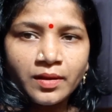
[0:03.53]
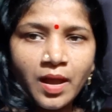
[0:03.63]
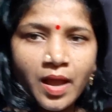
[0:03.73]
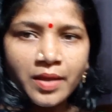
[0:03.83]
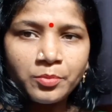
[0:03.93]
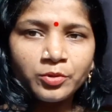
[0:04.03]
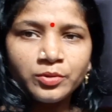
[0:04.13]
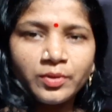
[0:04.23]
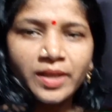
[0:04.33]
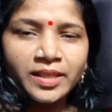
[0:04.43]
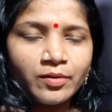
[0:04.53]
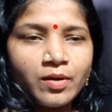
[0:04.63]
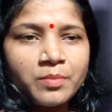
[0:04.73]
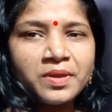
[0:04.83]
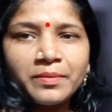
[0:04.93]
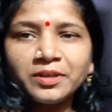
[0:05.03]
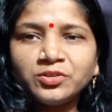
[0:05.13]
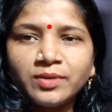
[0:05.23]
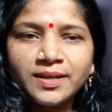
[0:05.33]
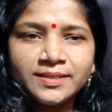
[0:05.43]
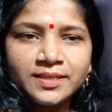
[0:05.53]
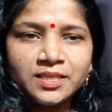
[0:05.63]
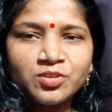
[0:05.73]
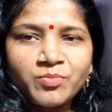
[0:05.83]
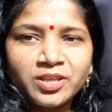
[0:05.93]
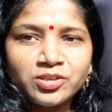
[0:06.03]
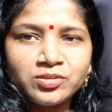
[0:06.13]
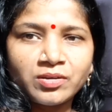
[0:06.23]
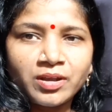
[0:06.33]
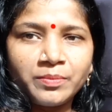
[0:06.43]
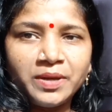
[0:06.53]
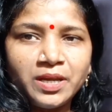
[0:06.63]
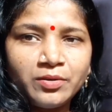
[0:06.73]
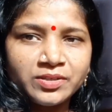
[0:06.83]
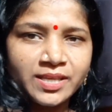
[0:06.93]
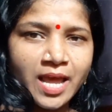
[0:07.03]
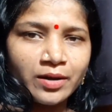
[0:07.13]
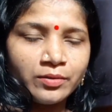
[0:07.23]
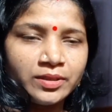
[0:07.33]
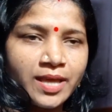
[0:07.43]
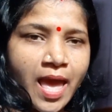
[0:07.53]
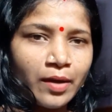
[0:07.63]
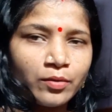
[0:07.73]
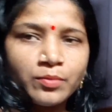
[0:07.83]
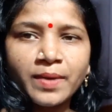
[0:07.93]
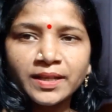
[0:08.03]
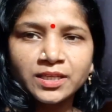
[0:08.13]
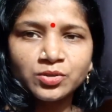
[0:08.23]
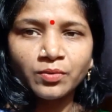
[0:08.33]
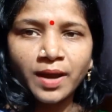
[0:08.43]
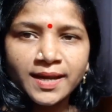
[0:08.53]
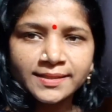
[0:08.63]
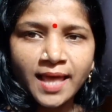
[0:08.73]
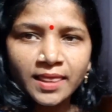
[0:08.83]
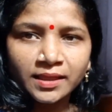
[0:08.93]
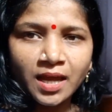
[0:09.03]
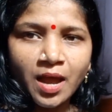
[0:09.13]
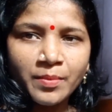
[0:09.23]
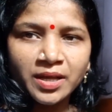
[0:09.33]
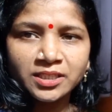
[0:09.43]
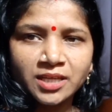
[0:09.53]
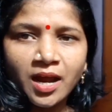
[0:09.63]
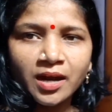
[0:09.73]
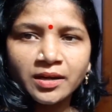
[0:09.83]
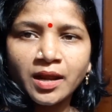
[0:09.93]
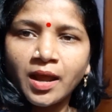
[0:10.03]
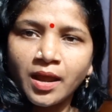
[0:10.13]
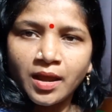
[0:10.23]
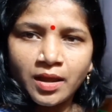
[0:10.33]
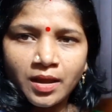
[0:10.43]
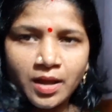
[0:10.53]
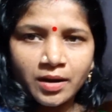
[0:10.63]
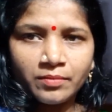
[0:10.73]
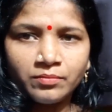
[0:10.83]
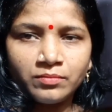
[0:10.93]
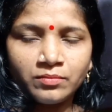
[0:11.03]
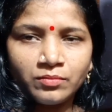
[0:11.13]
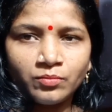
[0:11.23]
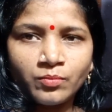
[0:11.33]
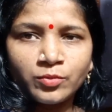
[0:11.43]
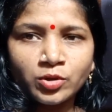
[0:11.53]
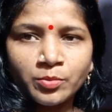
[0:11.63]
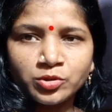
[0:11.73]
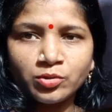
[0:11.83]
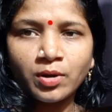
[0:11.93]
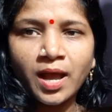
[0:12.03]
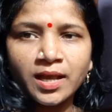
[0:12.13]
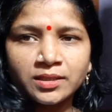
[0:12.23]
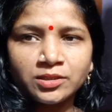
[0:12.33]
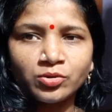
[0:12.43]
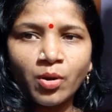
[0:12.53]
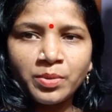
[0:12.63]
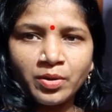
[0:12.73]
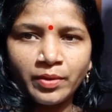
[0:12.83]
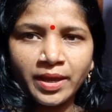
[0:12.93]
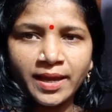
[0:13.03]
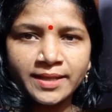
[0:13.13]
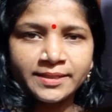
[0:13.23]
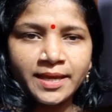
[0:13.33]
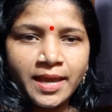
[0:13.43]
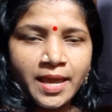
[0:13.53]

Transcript: হাই বন্ধুরা দেখো আমি আবার চলে এসেছি তোমাদের সঙ্গে ভিডিও শেয়ার করতে এখন বাজে সকাল সাতটা আমার চান আর সমস্ত কাজ সবই হয়ে গেছে